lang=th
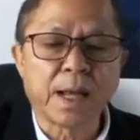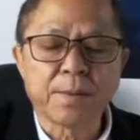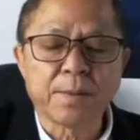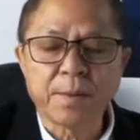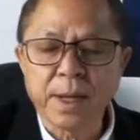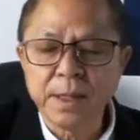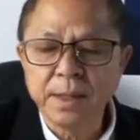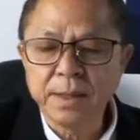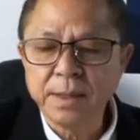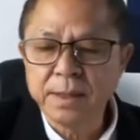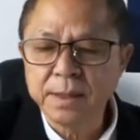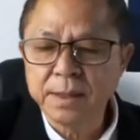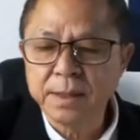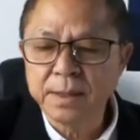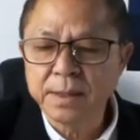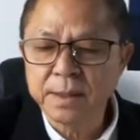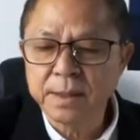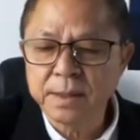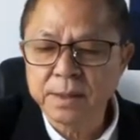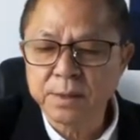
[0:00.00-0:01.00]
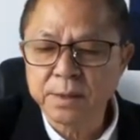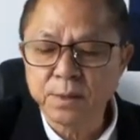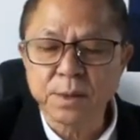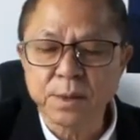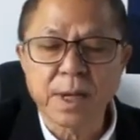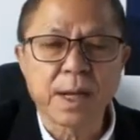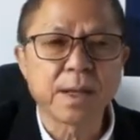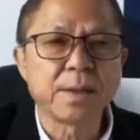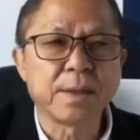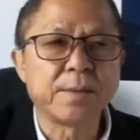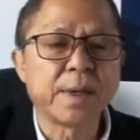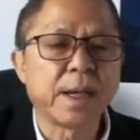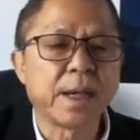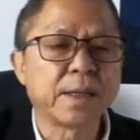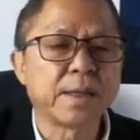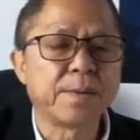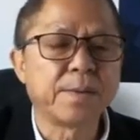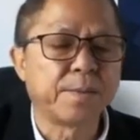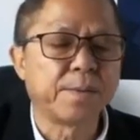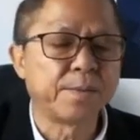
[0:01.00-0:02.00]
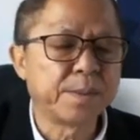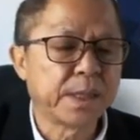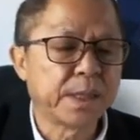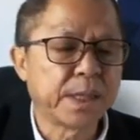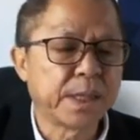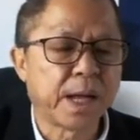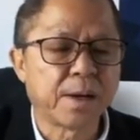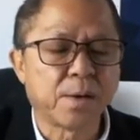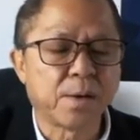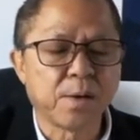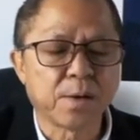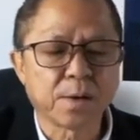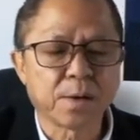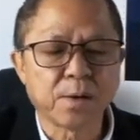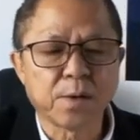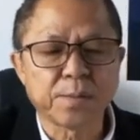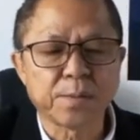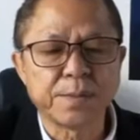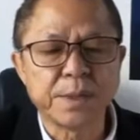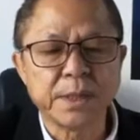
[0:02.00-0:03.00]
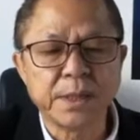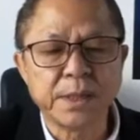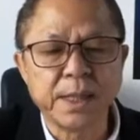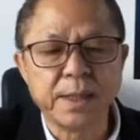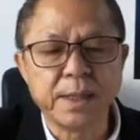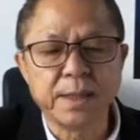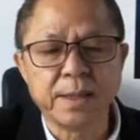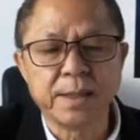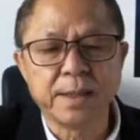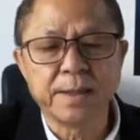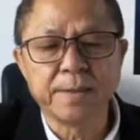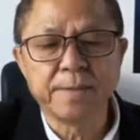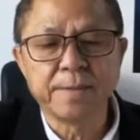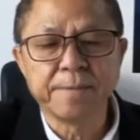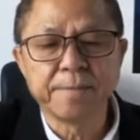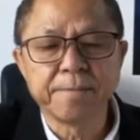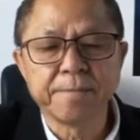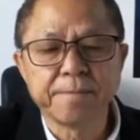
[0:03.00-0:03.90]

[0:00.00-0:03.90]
แต่จากการลงมติมาตราเนี้ยในวันเนี้ยเมื่อวานนี้นะครับ